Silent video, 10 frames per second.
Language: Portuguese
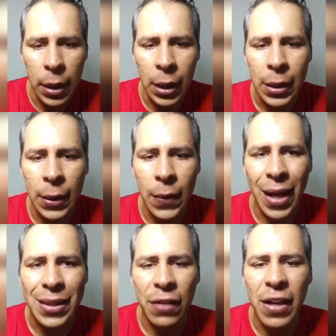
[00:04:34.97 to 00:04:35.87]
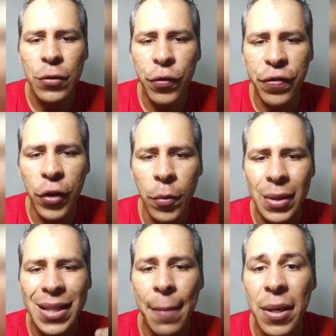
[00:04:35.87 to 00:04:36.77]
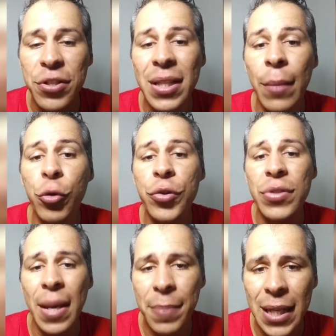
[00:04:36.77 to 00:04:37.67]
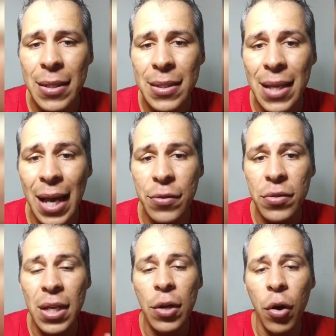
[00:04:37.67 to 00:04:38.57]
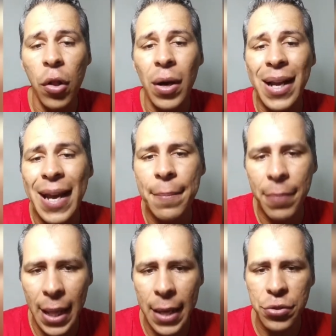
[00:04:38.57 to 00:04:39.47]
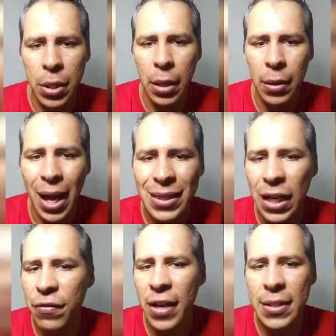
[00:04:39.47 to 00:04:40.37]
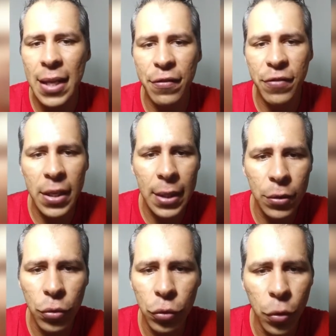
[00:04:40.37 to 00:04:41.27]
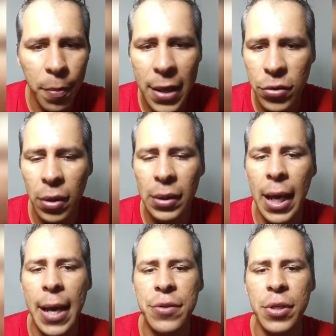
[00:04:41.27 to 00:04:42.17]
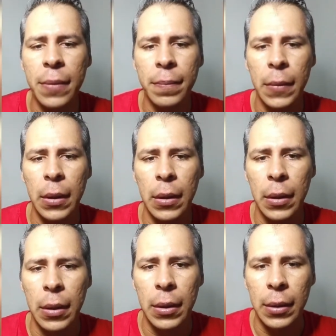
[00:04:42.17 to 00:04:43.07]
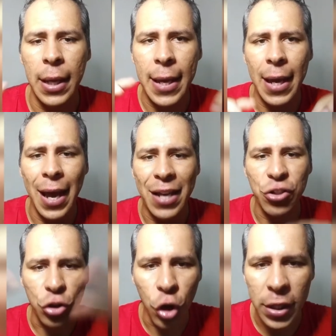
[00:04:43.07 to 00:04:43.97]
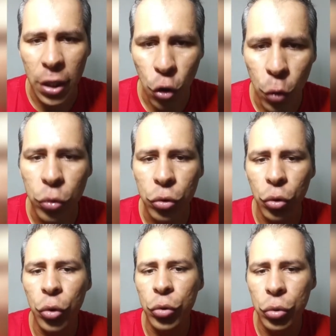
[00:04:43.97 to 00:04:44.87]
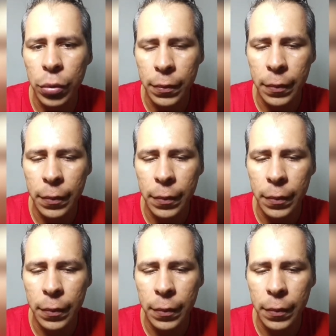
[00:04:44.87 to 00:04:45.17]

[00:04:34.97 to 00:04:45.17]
Então, através do filme, dá para tirar muitos aprendizados e colocar em prática, através da vida do, do personagem, né, a história como um todo.